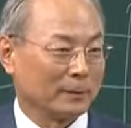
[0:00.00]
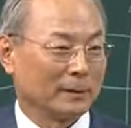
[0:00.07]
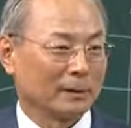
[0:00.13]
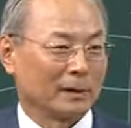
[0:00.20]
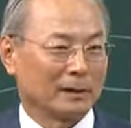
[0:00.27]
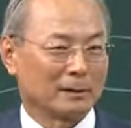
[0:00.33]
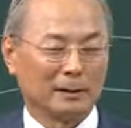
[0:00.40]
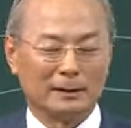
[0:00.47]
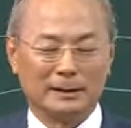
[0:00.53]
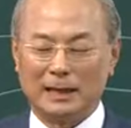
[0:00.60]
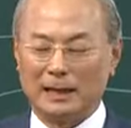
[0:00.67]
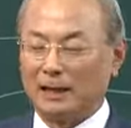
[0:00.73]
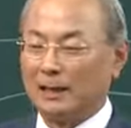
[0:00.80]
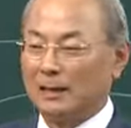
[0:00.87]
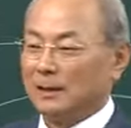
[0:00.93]
그래서
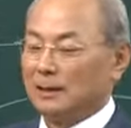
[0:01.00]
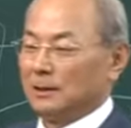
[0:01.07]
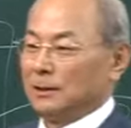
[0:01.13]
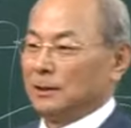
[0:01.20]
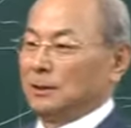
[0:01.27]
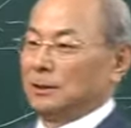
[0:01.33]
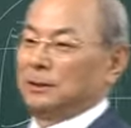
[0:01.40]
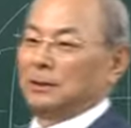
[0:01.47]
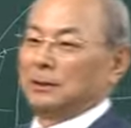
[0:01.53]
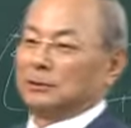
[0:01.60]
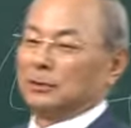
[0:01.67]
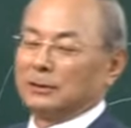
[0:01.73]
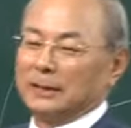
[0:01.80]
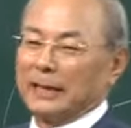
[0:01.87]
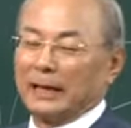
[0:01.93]
이제
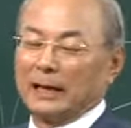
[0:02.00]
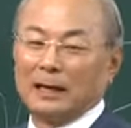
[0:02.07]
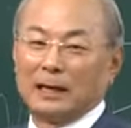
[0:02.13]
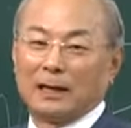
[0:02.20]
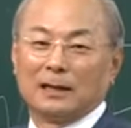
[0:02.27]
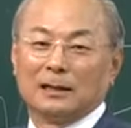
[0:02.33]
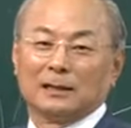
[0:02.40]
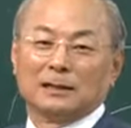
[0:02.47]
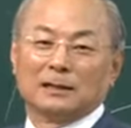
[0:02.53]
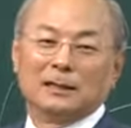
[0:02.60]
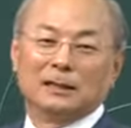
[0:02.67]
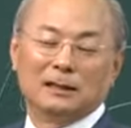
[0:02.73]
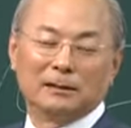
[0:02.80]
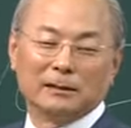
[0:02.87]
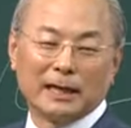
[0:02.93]
전 세계
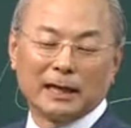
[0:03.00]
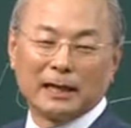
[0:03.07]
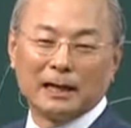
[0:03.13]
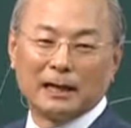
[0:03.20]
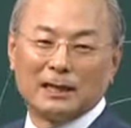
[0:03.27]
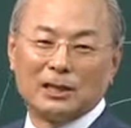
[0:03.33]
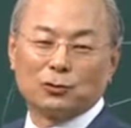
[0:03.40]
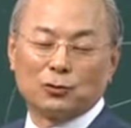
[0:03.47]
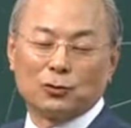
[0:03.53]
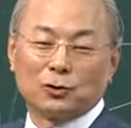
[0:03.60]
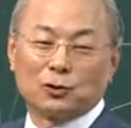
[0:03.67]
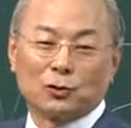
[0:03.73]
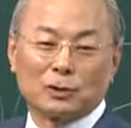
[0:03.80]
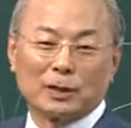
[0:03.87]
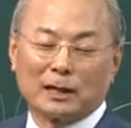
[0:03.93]
여기에 관한 기술을
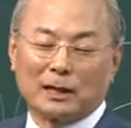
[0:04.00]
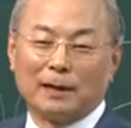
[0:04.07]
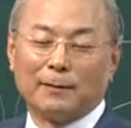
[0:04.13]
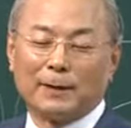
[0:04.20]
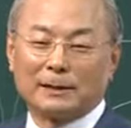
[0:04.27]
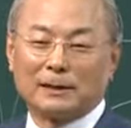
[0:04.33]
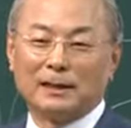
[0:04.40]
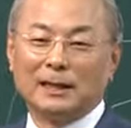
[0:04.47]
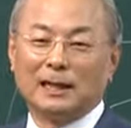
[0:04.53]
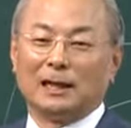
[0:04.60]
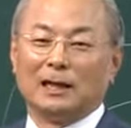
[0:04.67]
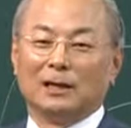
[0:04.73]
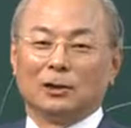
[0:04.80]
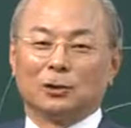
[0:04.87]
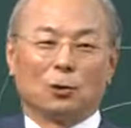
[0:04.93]
조사를 해봤더니
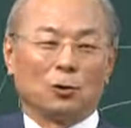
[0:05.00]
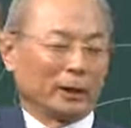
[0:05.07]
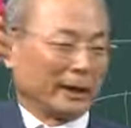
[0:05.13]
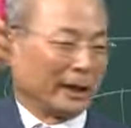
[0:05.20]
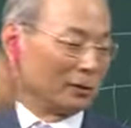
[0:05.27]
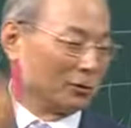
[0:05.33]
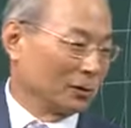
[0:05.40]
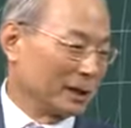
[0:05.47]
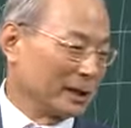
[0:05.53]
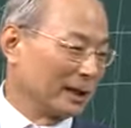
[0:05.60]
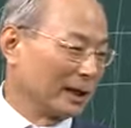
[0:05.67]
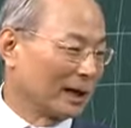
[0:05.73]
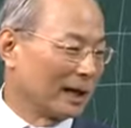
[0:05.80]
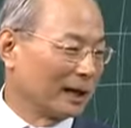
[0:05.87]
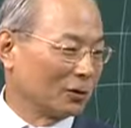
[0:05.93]
독일에도
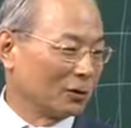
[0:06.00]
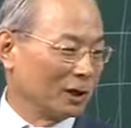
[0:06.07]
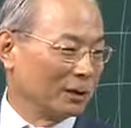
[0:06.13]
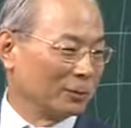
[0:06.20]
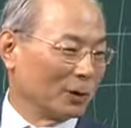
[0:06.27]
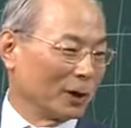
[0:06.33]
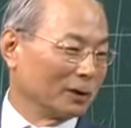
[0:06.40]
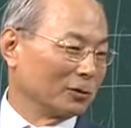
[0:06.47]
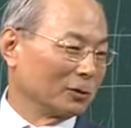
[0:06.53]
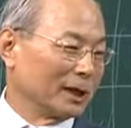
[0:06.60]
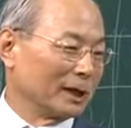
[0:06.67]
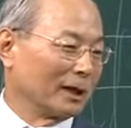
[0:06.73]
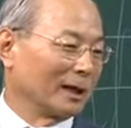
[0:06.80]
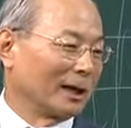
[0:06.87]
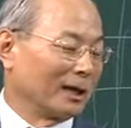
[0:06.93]
기계가 있고 일본에도
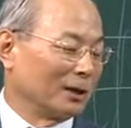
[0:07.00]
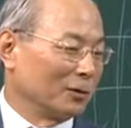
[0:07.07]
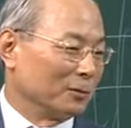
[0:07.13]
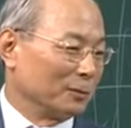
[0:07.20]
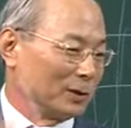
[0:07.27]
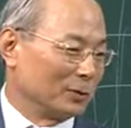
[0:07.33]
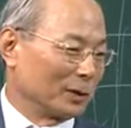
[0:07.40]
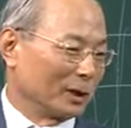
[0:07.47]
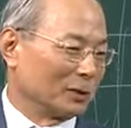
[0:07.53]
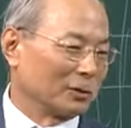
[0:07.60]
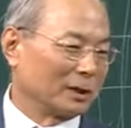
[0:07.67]
기계가 있고 미국에도